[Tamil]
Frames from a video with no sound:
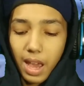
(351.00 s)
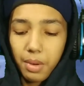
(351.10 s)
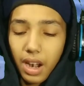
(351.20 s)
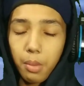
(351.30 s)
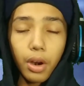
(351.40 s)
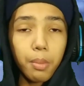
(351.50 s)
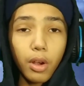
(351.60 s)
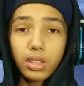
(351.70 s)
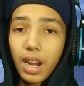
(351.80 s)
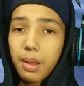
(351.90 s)
கேம் விளையாடும்போது
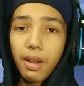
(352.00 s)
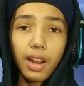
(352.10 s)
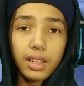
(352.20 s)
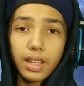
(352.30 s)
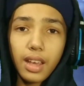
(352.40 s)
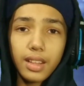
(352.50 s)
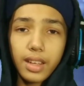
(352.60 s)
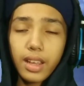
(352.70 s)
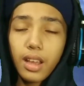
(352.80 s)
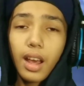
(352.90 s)
மவுஸ் கண்டிப்பா வேலை
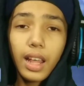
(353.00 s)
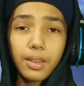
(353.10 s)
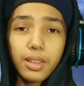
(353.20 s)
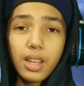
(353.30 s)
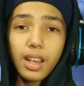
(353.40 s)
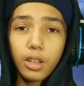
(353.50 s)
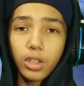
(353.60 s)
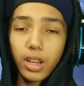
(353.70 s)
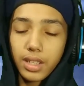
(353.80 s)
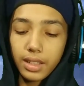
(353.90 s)
செய்யாது அதுக்கு வந்து நீங்க
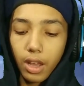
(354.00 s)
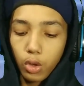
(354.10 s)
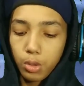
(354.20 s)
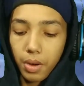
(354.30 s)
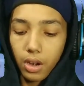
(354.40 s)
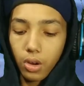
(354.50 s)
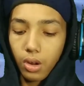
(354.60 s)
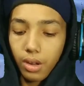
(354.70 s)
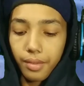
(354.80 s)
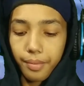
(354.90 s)
ஜாய்ஸ்டிக் தான் யூஸ்
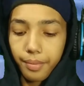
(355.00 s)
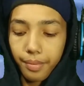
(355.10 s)
பண்ணணும்